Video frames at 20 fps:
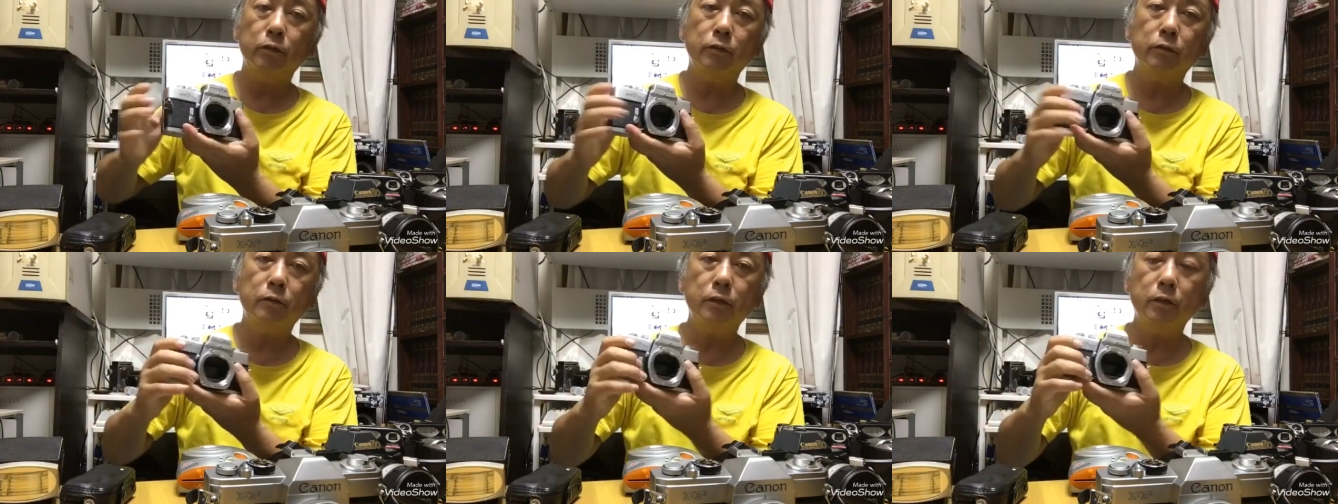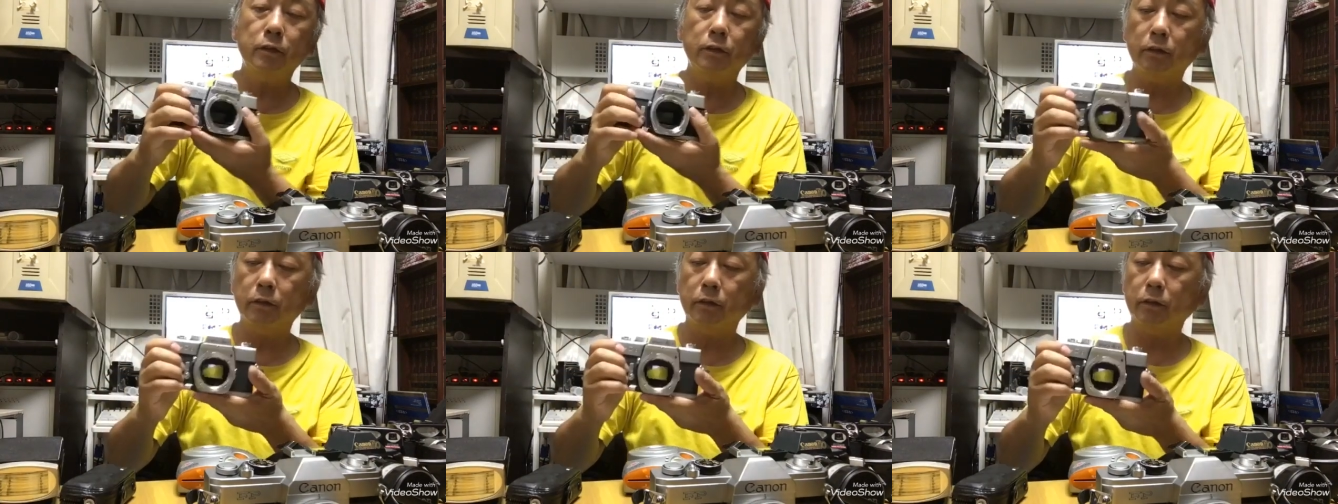れ
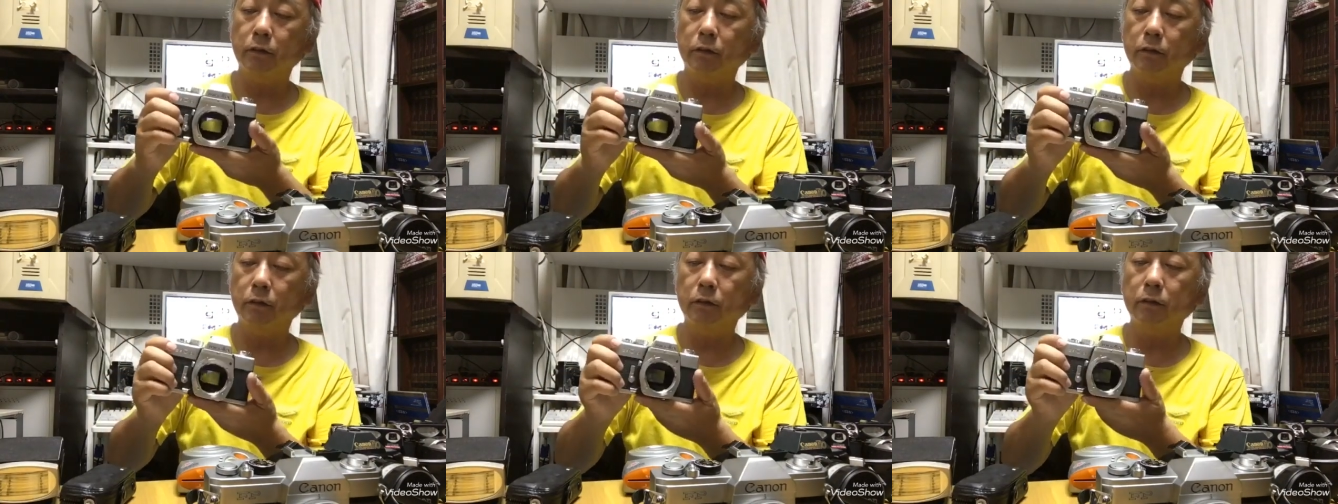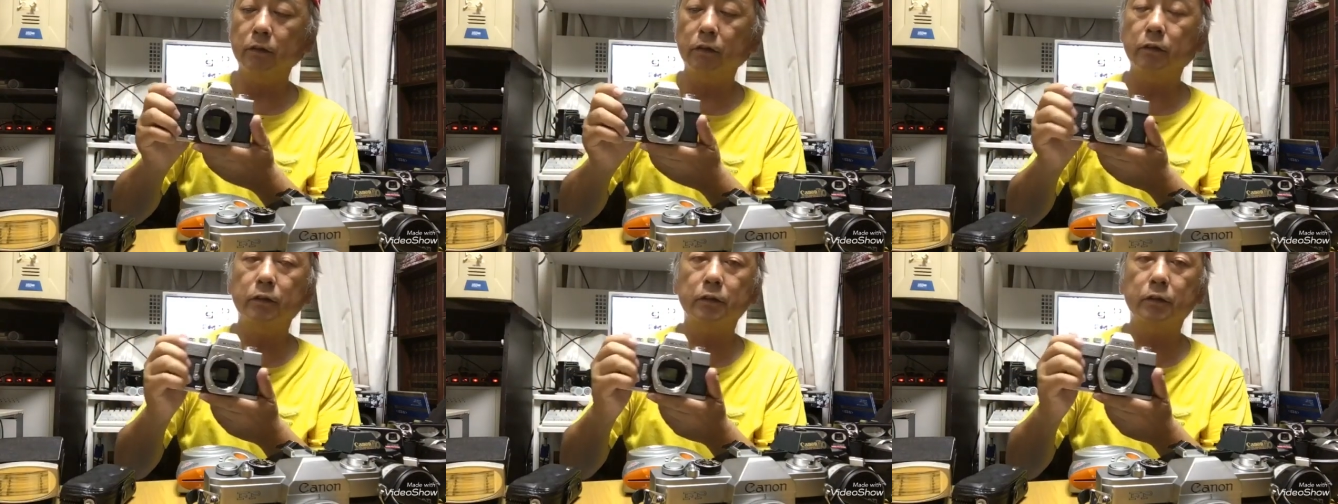はね、な
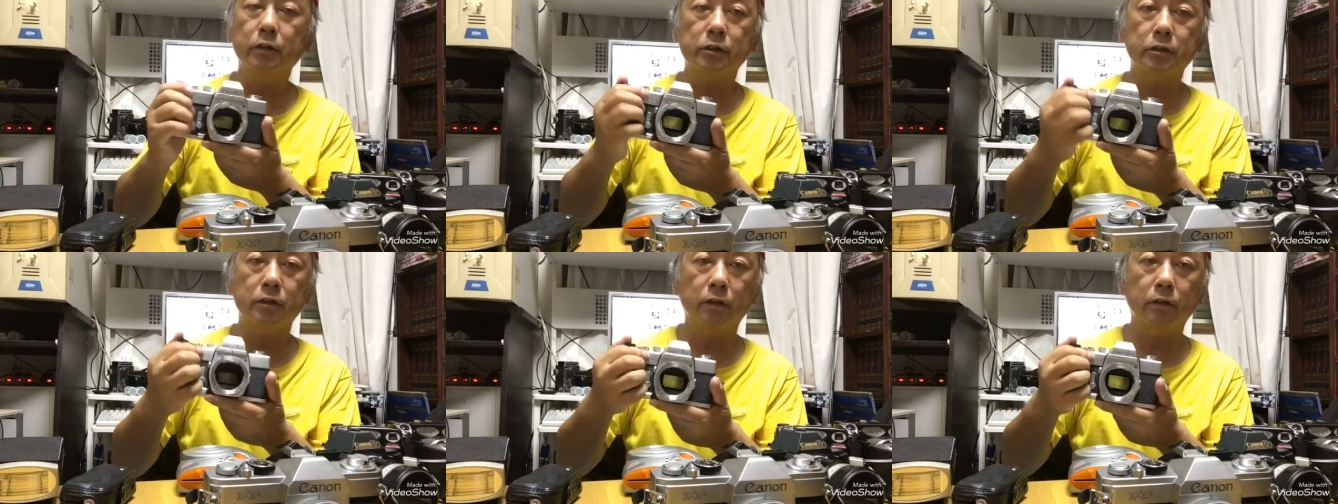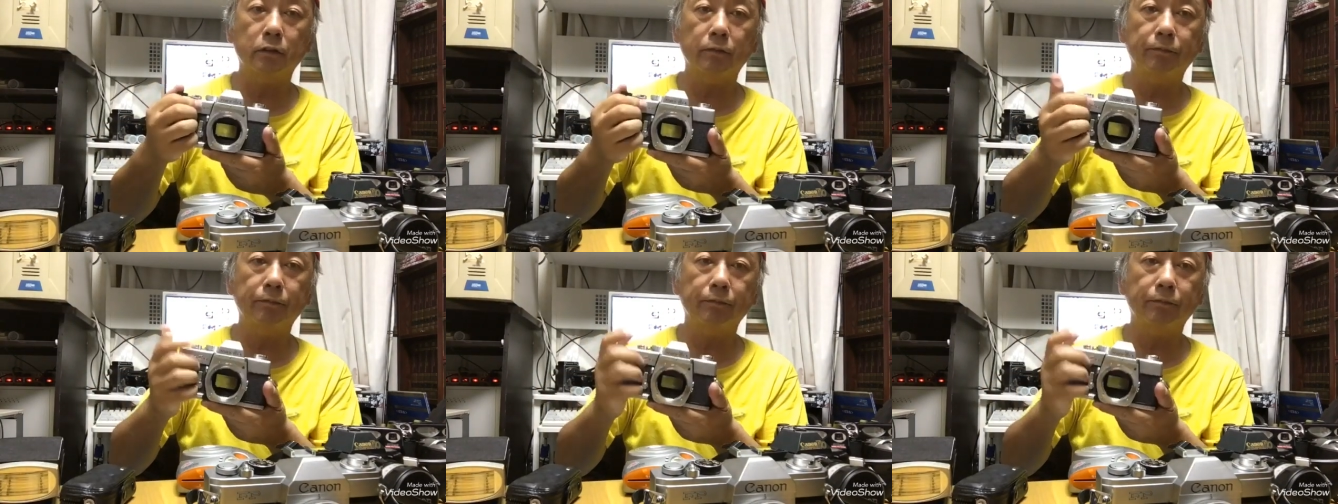かなかでした。